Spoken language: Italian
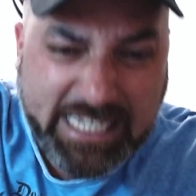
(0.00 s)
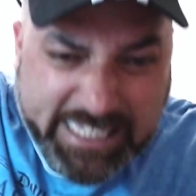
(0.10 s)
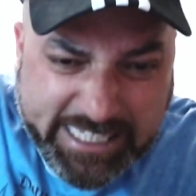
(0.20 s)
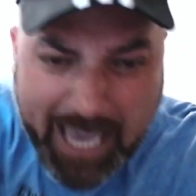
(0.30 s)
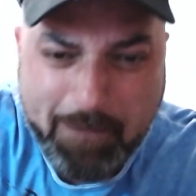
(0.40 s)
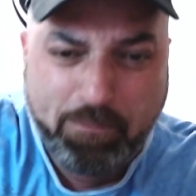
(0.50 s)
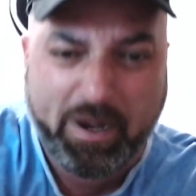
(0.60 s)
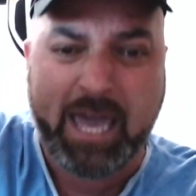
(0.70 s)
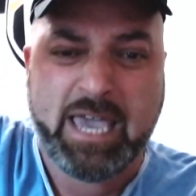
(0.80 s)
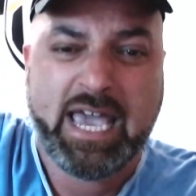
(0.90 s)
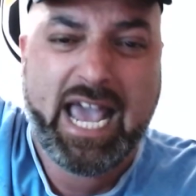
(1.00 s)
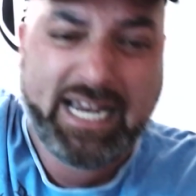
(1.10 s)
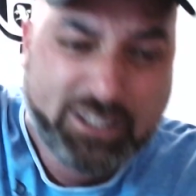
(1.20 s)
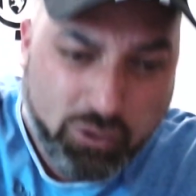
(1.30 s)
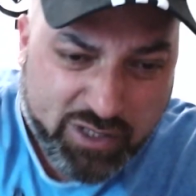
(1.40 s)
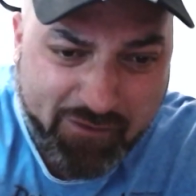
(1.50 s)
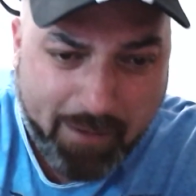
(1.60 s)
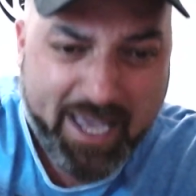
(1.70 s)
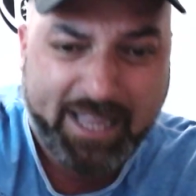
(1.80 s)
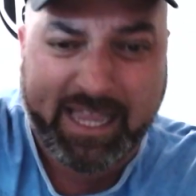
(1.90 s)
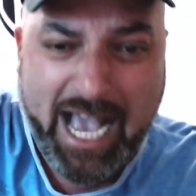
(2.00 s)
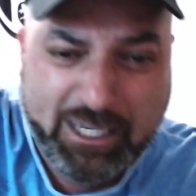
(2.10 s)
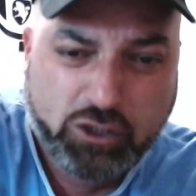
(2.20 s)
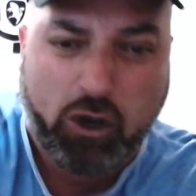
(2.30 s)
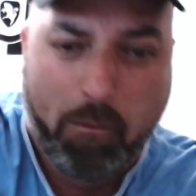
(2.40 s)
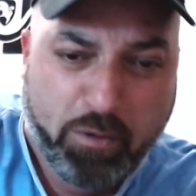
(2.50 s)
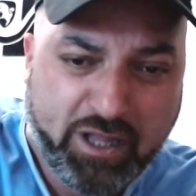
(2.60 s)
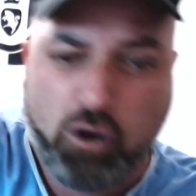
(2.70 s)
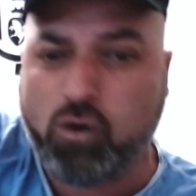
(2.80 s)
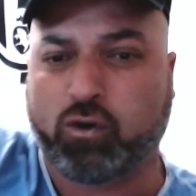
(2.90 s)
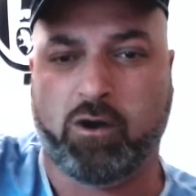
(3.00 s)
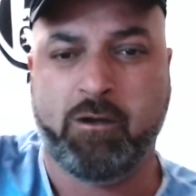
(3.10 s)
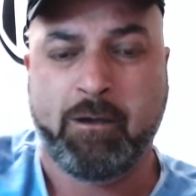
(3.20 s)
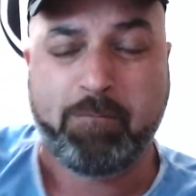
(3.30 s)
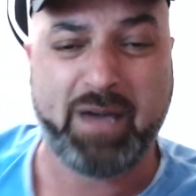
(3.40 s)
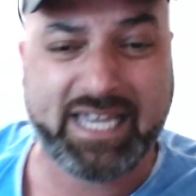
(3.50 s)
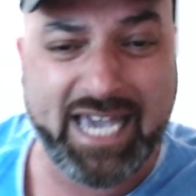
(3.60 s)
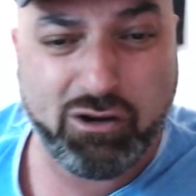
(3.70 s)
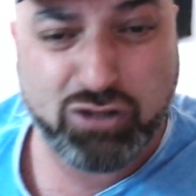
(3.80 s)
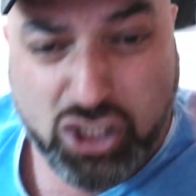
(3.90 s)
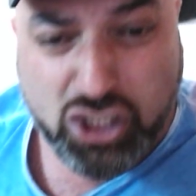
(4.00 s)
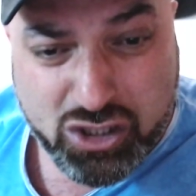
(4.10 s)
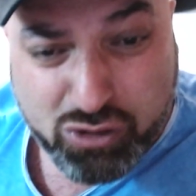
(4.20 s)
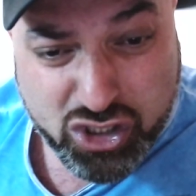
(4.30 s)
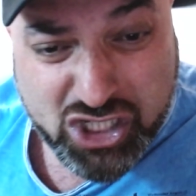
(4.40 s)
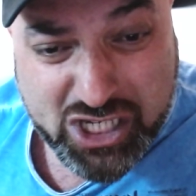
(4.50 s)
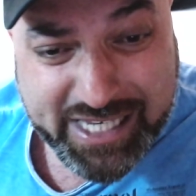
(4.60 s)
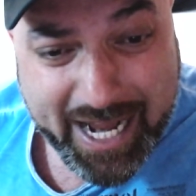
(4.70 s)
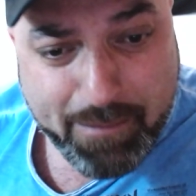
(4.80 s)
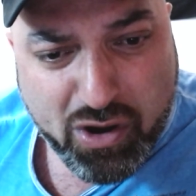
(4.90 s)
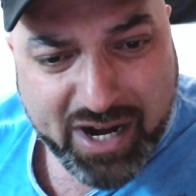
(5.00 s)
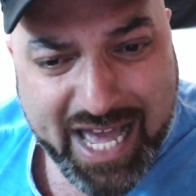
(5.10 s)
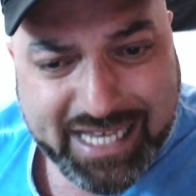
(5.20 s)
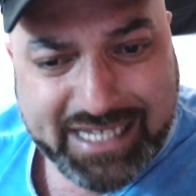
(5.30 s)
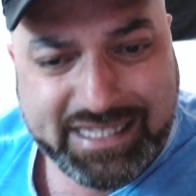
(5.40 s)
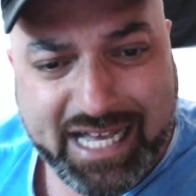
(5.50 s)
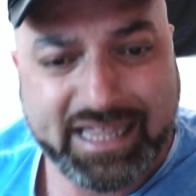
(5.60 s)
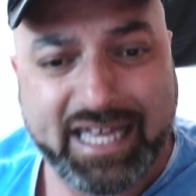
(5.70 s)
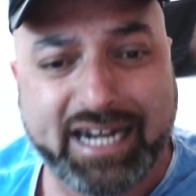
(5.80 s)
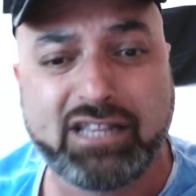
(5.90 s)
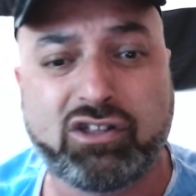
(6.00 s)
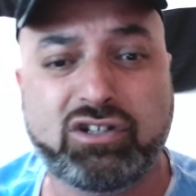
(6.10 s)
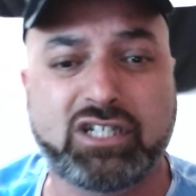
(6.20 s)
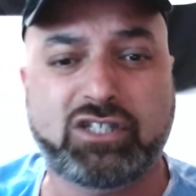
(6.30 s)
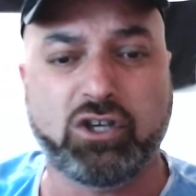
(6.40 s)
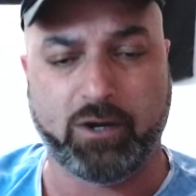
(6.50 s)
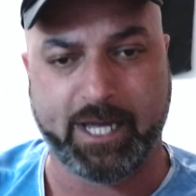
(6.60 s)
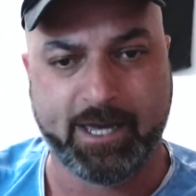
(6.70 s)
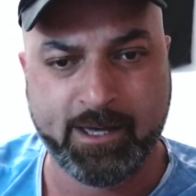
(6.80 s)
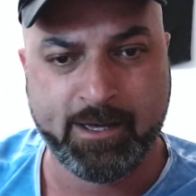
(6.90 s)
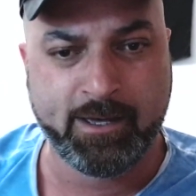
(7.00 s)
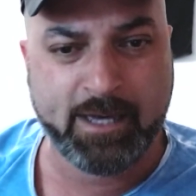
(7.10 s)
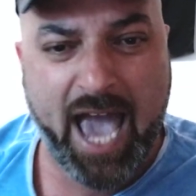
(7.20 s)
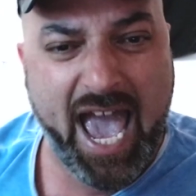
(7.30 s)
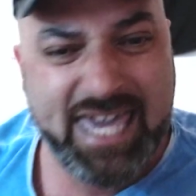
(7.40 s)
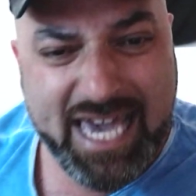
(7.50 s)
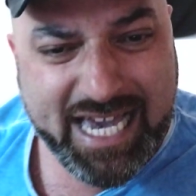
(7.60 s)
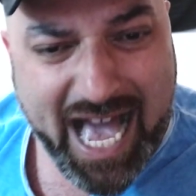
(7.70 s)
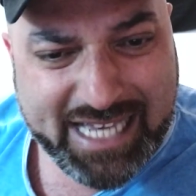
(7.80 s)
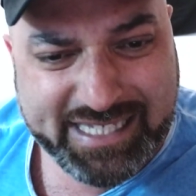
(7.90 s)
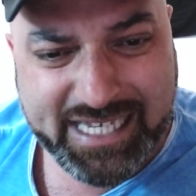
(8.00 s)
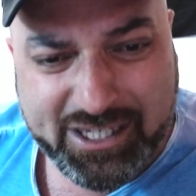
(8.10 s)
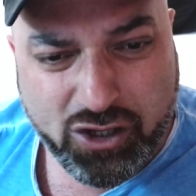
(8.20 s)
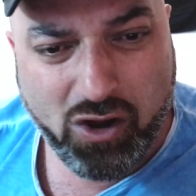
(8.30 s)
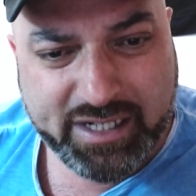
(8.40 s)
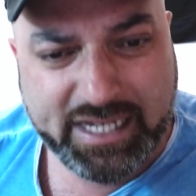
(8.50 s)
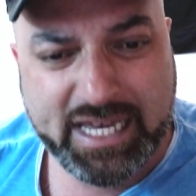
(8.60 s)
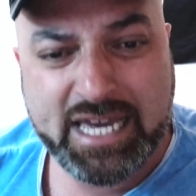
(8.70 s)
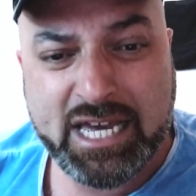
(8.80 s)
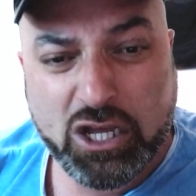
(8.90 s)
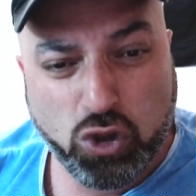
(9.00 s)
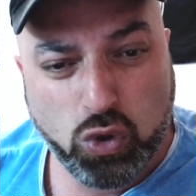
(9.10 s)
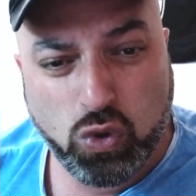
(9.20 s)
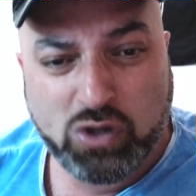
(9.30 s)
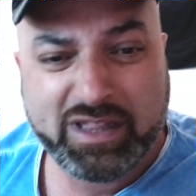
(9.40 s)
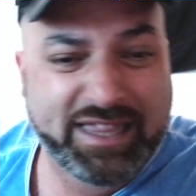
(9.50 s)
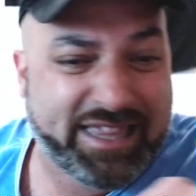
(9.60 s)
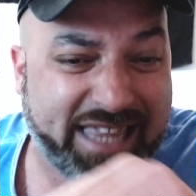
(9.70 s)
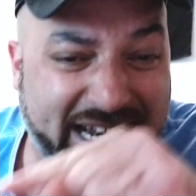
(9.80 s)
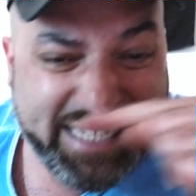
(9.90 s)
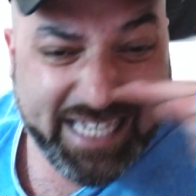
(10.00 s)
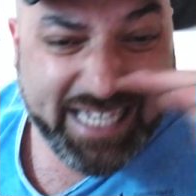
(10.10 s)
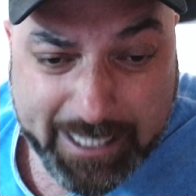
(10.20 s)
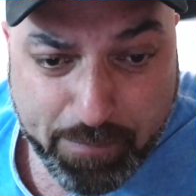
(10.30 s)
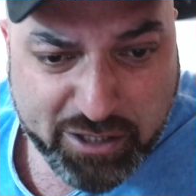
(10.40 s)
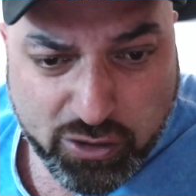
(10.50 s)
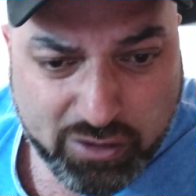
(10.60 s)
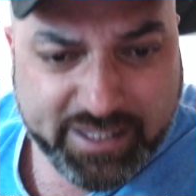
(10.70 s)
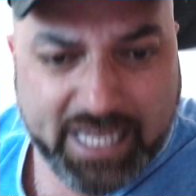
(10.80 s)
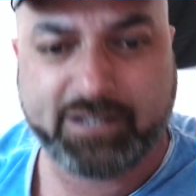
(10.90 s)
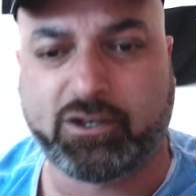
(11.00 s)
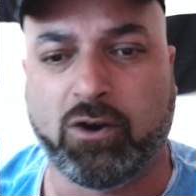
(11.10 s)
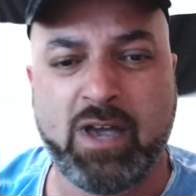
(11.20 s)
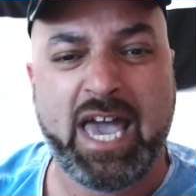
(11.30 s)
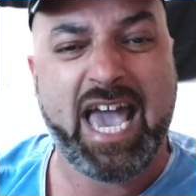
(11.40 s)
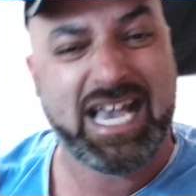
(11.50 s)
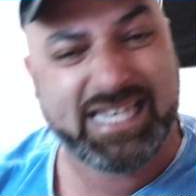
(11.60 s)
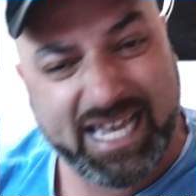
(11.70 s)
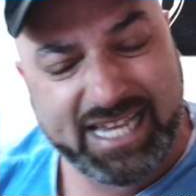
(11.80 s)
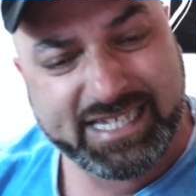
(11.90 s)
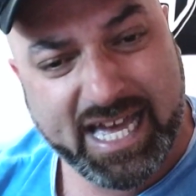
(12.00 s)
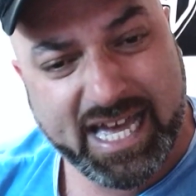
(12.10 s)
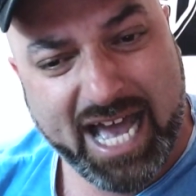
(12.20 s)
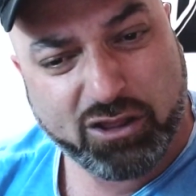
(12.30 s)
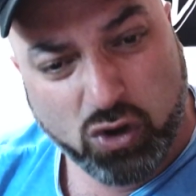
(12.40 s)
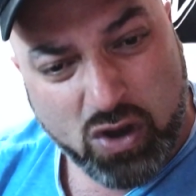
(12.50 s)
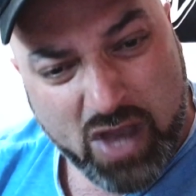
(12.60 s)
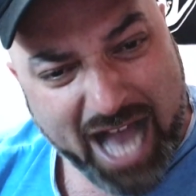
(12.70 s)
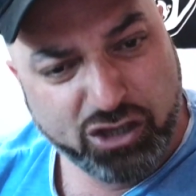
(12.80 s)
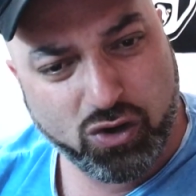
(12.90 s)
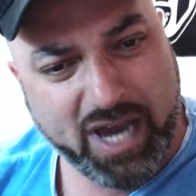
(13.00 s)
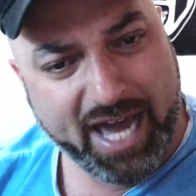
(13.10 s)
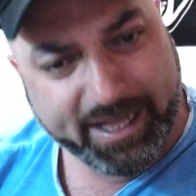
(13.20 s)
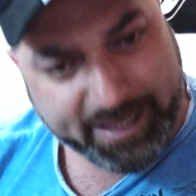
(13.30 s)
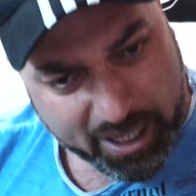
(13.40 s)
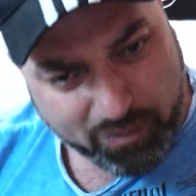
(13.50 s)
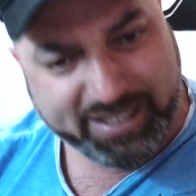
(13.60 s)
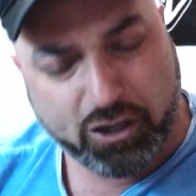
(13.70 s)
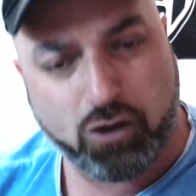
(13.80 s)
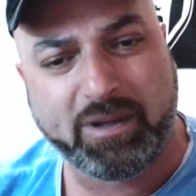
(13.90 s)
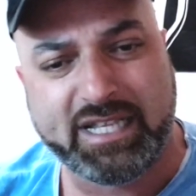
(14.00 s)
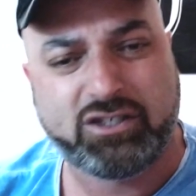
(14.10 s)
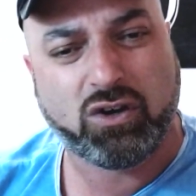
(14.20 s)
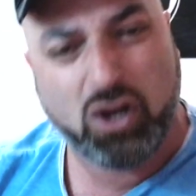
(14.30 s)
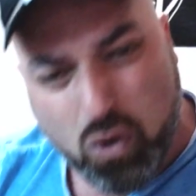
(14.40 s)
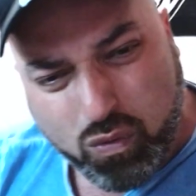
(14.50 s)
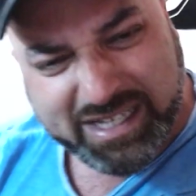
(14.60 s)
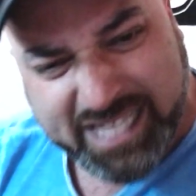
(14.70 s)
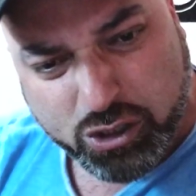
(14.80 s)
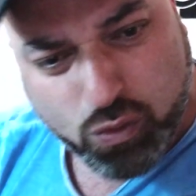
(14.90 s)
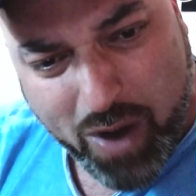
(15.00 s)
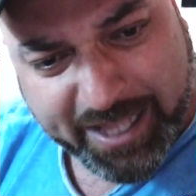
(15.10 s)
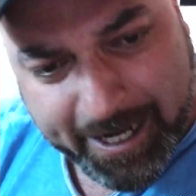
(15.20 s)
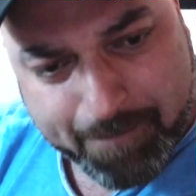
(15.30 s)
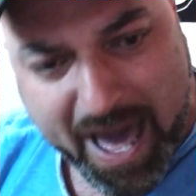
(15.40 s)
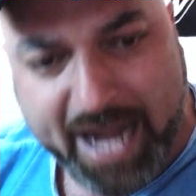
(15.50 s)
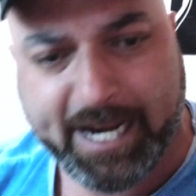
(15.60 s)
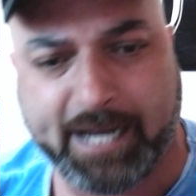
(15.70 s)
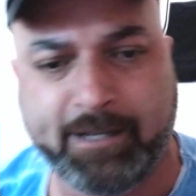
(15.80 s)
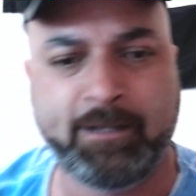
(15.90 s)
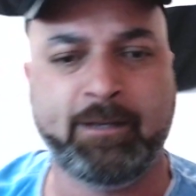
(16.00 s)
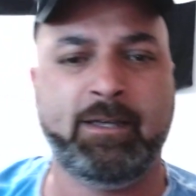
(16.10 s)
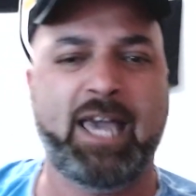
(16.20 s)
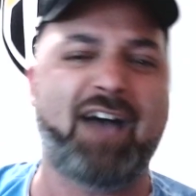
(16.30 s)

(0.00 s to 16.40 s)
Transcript: sempre ed esclusivamente a scopo di lucro, perché non ci, non ci sarebbero neanche state retrocessioni. E gli incassi, i soldi, tu te li saresti preso lo stesso e saresti andato a giocarti questa competizione con questa squadra di merda e